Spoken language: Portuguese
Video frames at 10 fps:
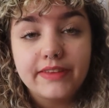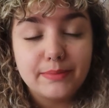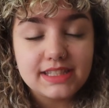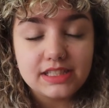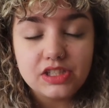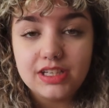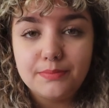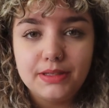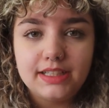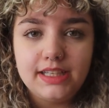é bastante
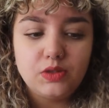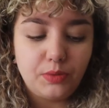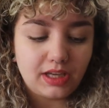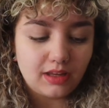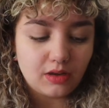ampla nisso, porque ela